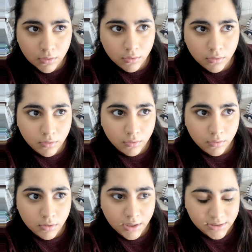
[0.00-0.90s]

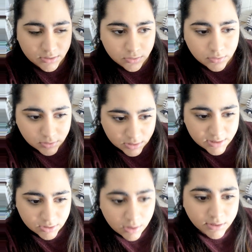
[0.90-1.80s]
Euh,
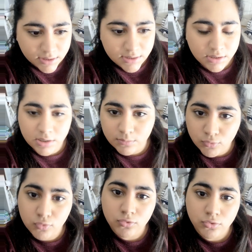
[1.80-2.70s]
les seules critiques qui me
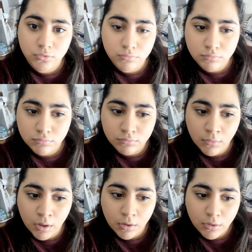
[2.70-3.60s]
touchent,
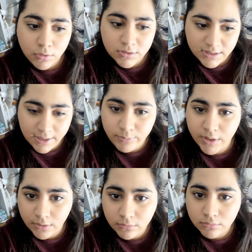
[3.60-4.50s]
c'est les
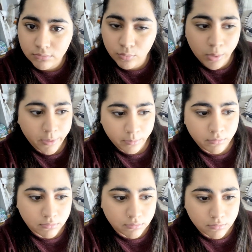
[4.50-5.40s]
miennes, moi-même.
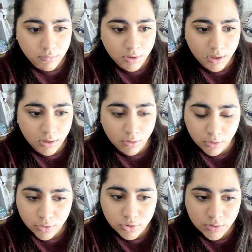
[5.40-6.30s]
Et
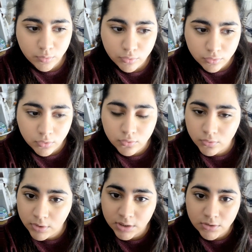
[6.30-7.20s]
encore, j'ai beaucoup
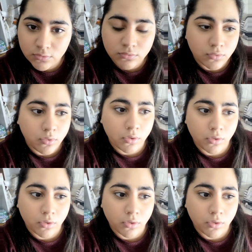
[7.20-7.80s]
d'autodérision, donc...